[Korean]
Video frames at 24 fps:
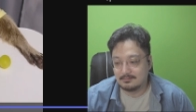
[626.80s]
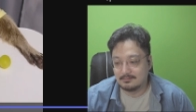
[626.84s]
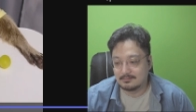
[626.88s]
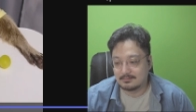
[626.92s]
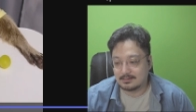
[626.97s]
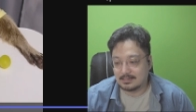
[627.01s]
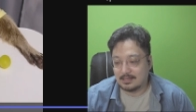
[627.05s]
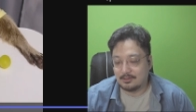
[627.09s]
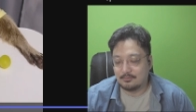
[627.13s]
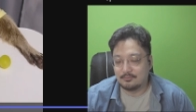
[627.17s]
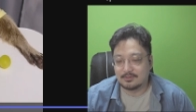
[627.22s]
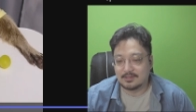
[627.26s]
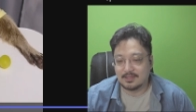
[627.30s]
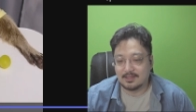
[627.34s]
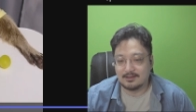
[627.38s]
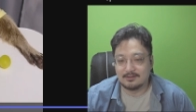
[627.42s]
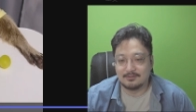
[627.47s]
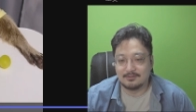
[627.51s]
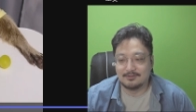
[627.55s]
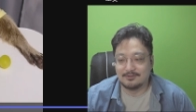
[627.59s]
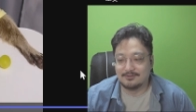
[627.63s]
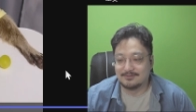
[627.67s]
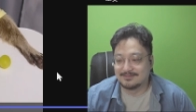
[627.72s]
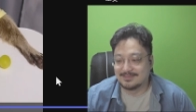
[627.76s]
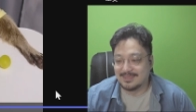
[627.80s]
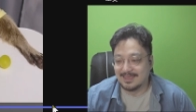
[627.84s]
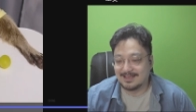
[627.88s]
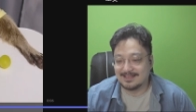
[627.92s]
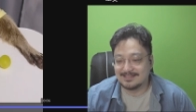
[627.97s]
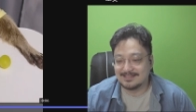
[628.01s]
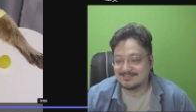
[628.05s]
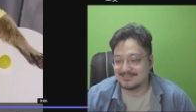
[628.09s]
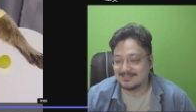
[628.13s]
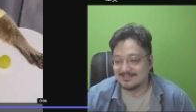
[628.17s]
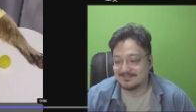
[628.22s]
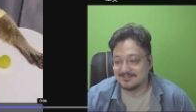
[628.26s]
가오게. 어, 개
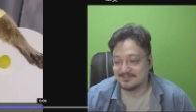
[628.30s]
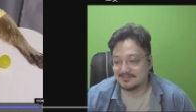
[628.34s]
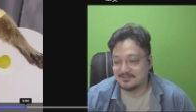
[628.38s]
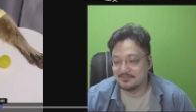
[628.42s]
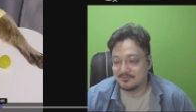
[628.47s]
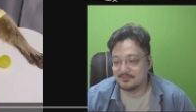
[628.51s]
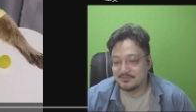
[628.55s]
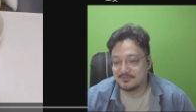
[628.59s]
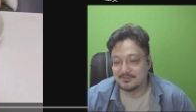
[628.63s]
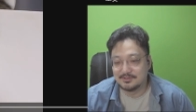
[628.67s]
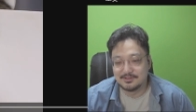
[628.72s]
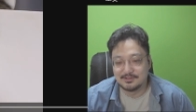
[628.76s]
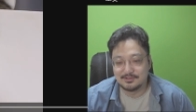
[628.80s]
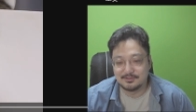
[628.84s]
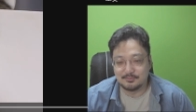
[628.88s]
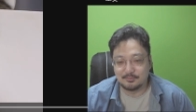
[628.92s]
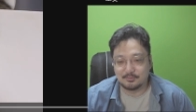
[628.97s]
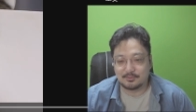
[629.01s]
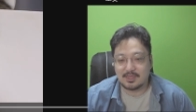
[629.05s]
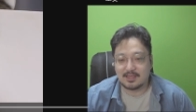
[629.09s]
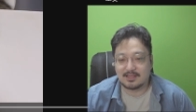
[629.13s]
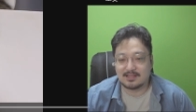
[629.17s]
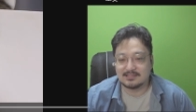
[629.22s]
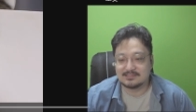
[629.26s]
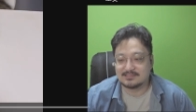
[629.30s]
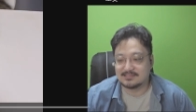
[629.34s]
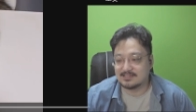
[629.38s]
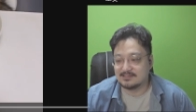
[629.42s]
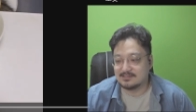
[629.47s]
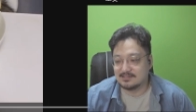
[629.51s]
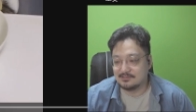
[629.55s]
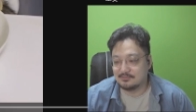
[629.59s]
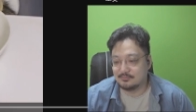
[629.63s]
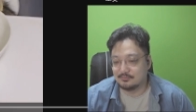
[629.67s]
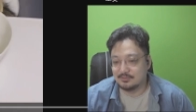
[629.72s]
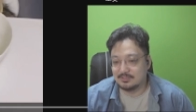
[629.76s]
같지 않아요? 로켓 같지
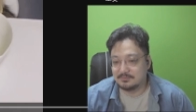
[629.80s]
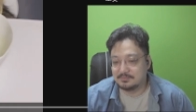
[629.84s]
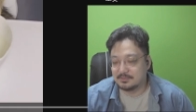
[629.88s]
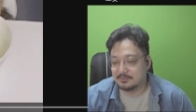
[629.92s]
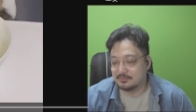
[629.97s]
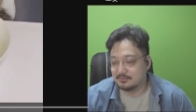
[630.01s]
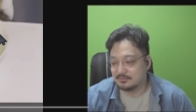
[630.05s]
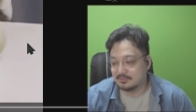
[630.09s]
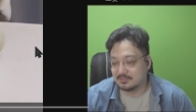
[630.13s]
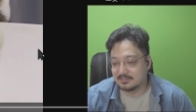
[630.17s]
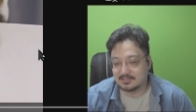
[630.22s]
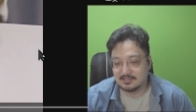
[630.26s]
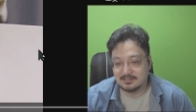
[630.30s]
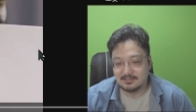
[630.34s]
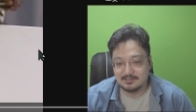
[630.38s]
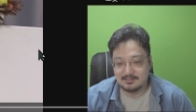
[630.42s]
않아요? 우니편놓니까